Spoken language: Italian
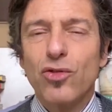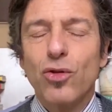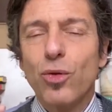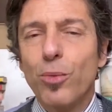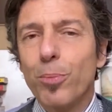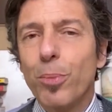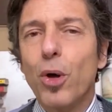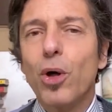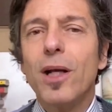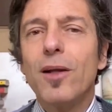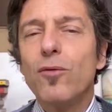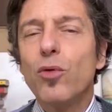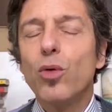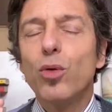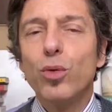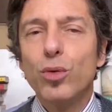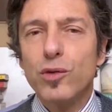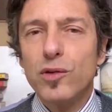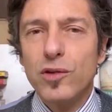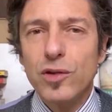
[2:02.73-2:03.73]
sono un po'
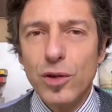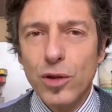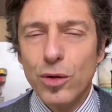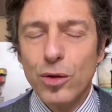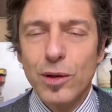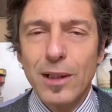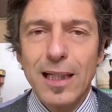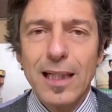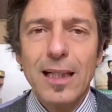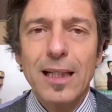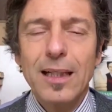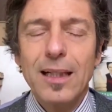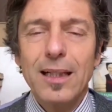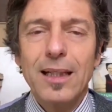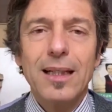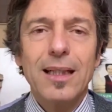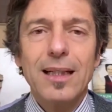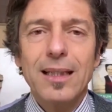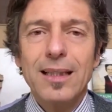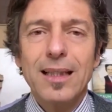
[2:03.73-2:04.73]
l'evoluzione
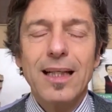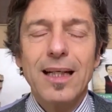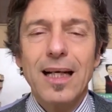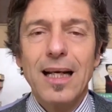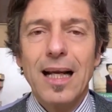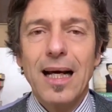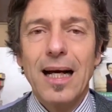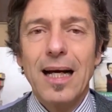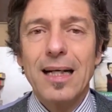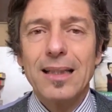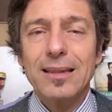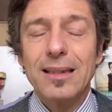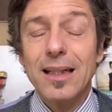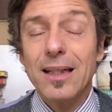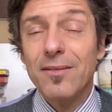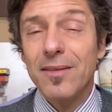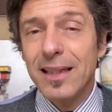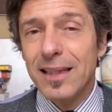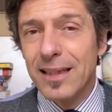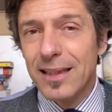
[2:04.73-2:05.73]
eh, della
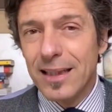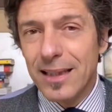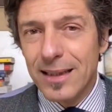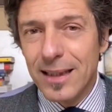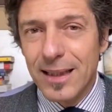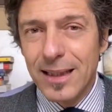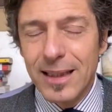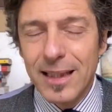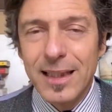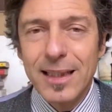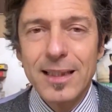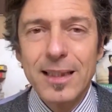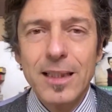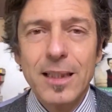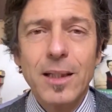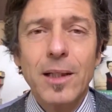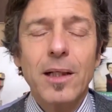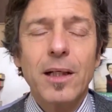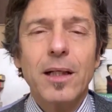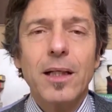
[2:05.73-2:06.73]
televendita delle
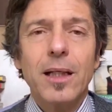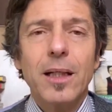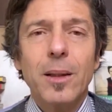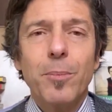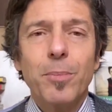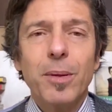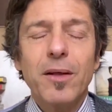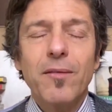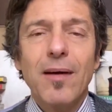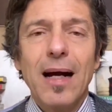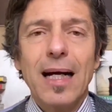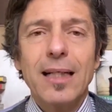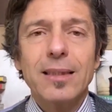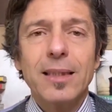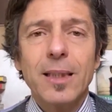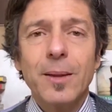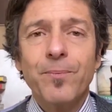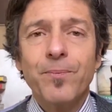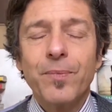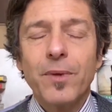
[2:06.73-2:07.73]
reti eh,
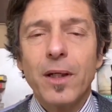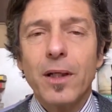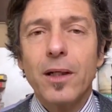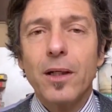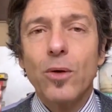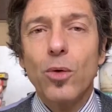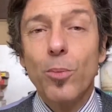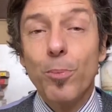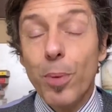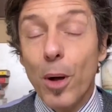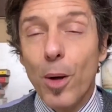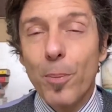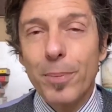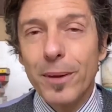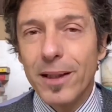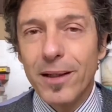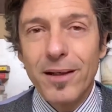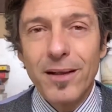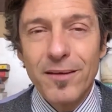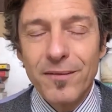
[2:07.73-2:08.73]
private, eh, un po'
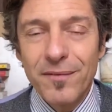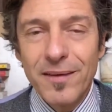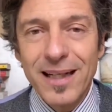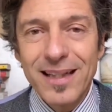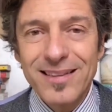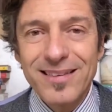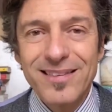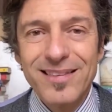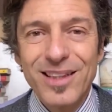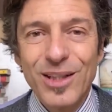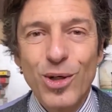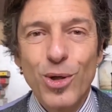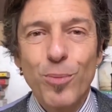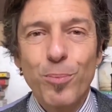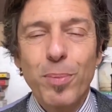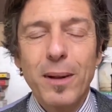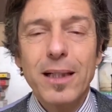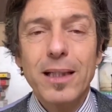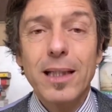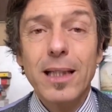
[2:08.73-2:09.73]
per farsi
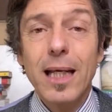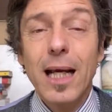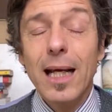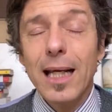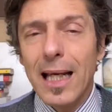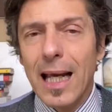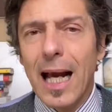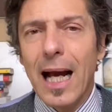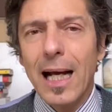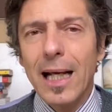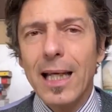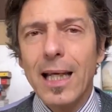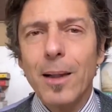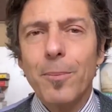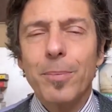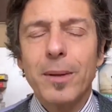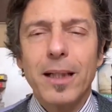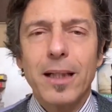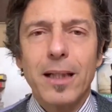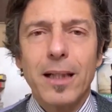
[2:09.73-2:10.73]
compagnia e
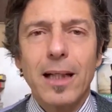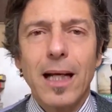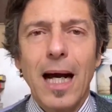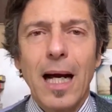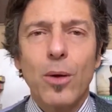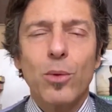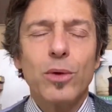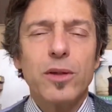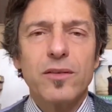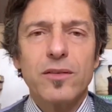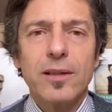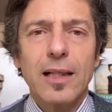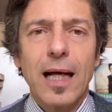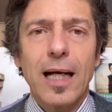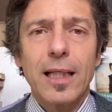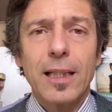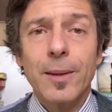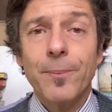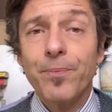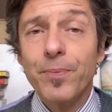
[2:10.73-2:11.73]
anche per
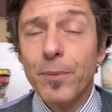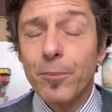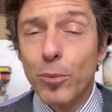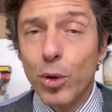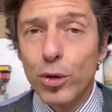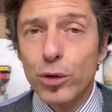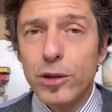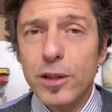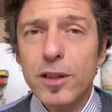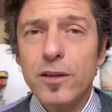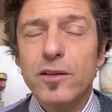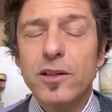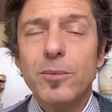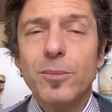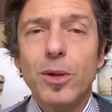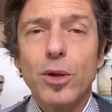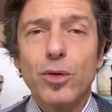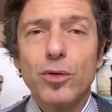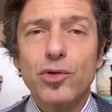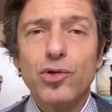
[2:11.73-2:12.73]
acquistare.
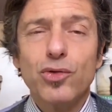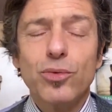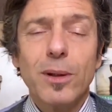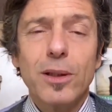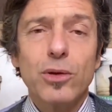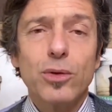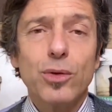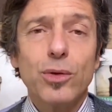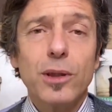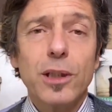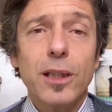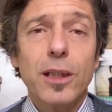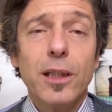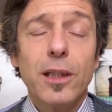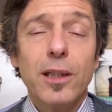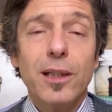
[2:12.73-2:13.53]
Moltissimi consumatori